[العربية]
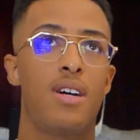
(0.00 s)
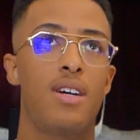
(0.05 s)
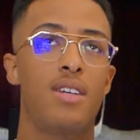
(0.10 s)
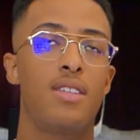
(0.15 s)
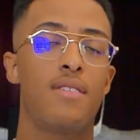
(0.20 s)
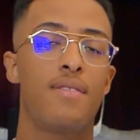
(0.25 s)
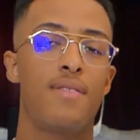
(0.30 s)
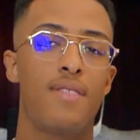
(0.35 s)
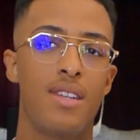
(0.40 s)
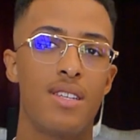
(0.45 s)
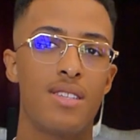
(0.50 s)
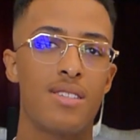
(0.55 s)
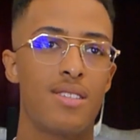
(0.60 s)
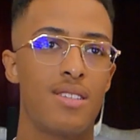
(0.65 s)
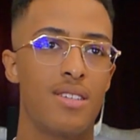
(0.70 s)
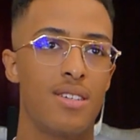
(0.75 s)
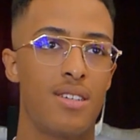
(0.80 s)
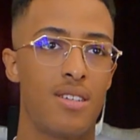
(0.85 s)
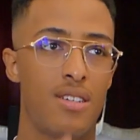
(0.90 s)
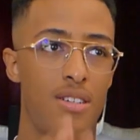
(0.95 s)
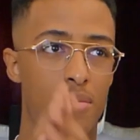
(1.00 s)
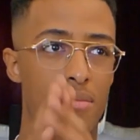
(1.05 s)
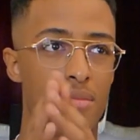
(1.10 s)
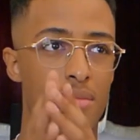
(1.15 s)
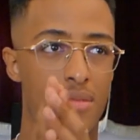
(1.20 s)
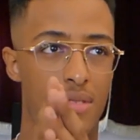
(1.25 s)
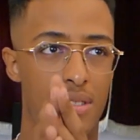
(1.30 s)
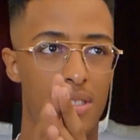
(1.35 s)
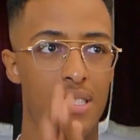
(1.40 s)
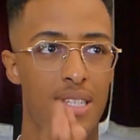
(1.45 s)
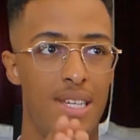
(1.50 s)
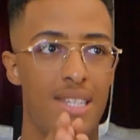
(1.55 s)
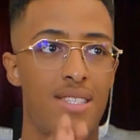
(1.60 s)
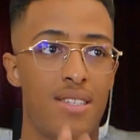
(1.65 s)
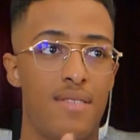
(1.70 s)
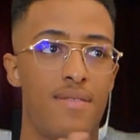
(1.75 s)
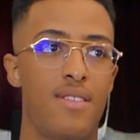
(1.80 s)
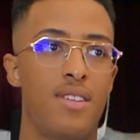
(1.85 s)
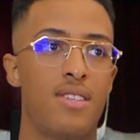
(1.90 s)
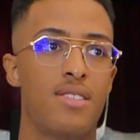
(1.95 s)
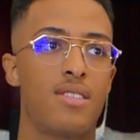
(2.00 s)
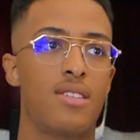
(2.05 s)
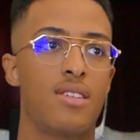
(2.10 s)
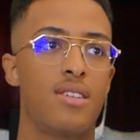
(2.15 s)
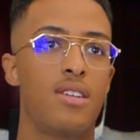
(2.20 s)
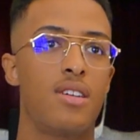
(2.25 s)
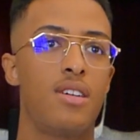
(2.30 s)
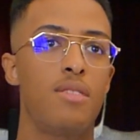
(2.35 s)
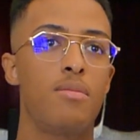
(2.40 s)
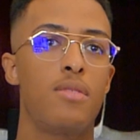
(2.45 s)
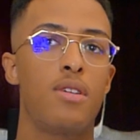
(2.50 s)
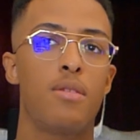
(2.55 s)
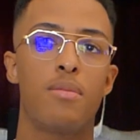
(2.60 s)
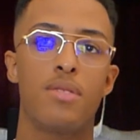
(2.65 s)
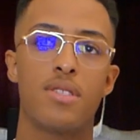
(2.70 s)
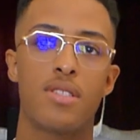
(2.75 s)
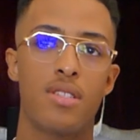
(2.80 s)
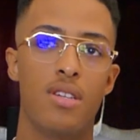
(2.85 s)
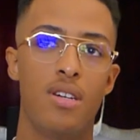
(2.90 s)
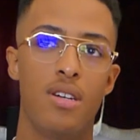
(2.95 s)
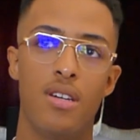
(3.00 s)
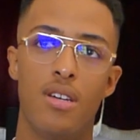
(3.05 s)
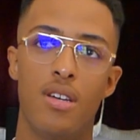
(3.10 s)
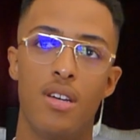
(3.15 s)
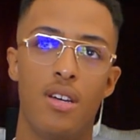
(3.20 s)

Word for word: انا في الانستغرام ياسر في الانستغرام بصح